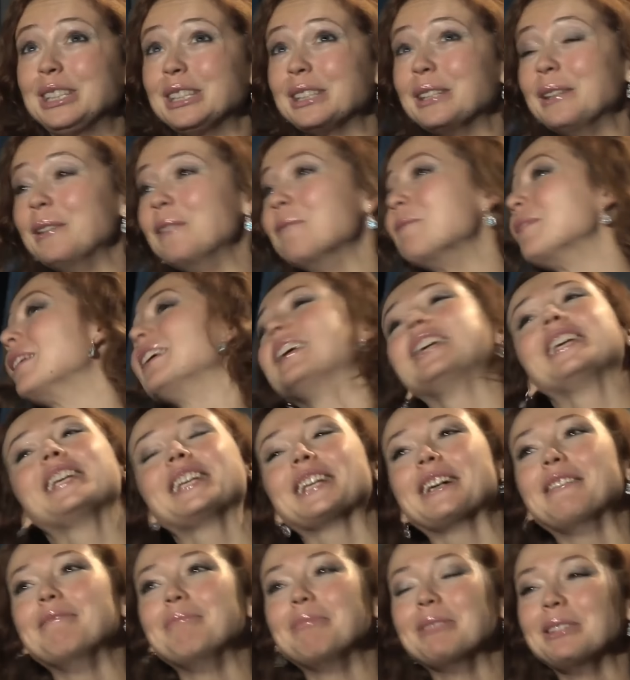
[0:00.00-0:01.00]
Почти все
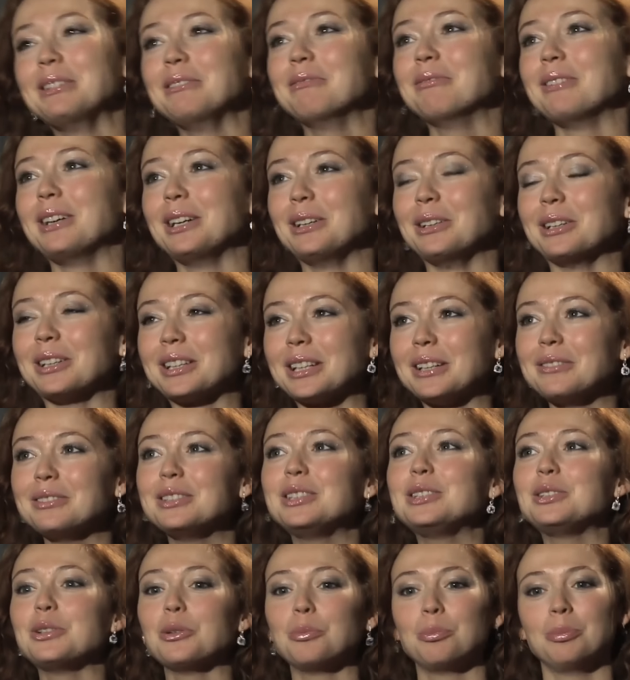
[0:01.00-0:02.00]
по хозяйству
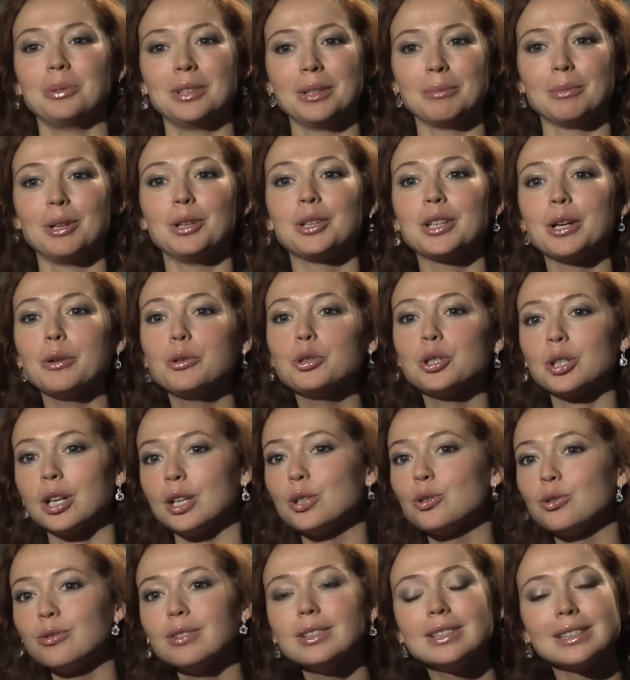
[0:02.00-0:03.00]
артистка делала
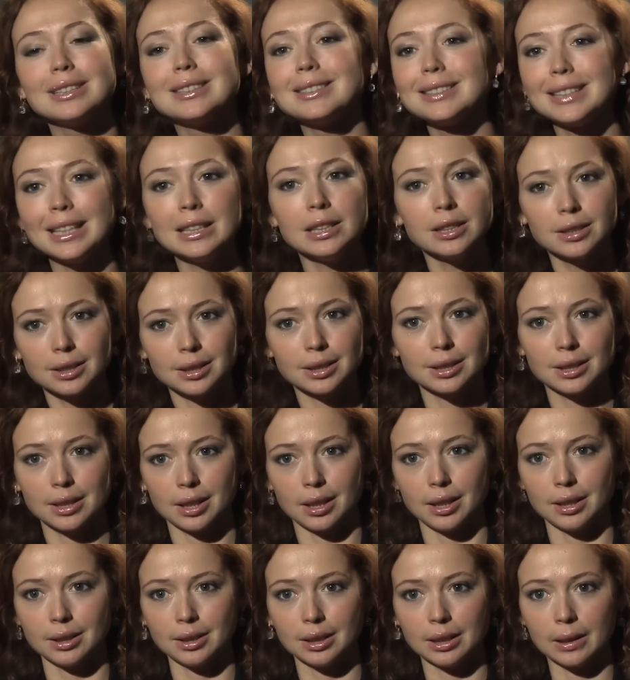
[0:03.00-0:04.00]
самостоятельно, так что
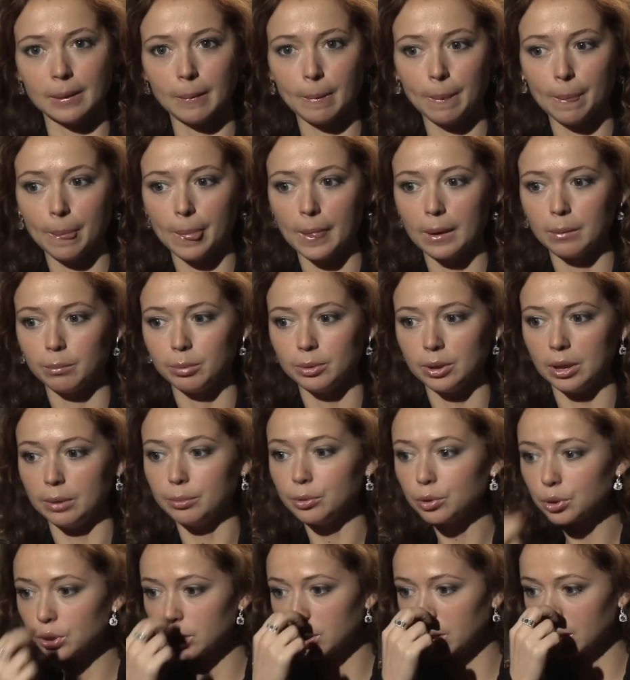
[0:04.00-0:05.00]
иногда не успевала
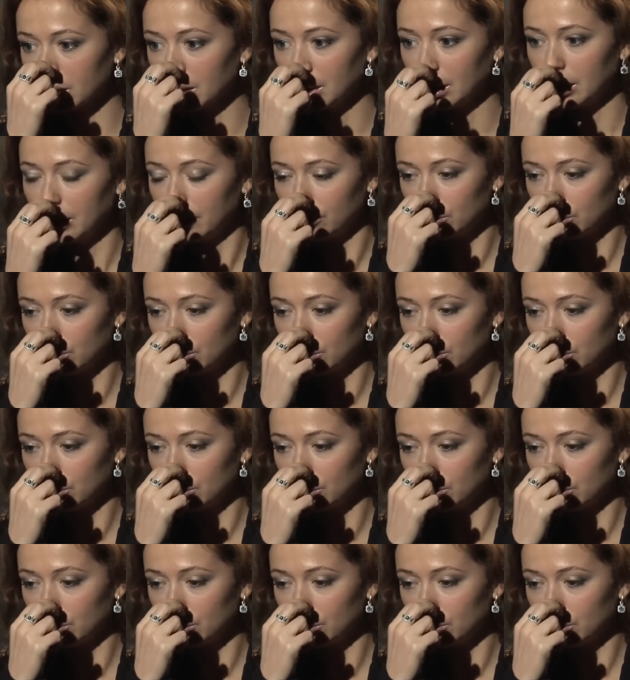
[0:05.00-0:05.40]
даже поесть.